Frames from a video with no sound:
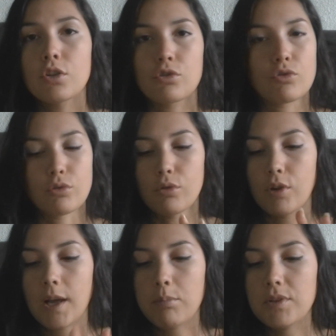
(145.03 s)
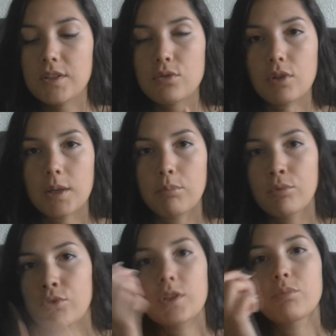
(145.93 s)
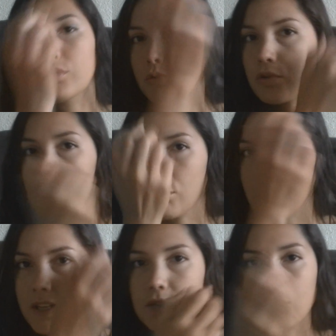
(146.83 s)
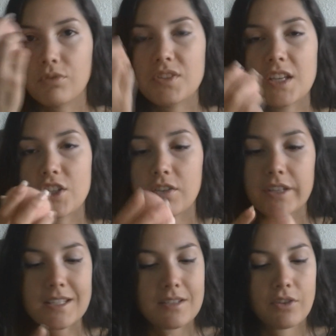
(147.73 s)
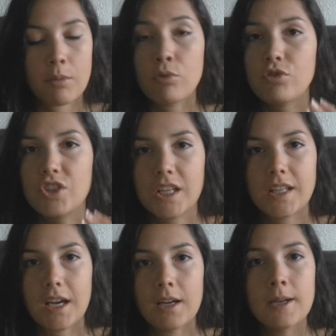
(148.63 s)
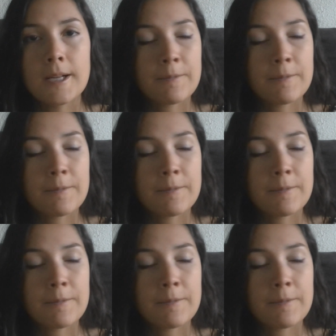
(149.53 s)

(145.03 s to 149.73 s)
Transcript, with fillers: Je l'applique sur l'éponge et puis ensuite je masse mon visage avec. C'est vraiment génial.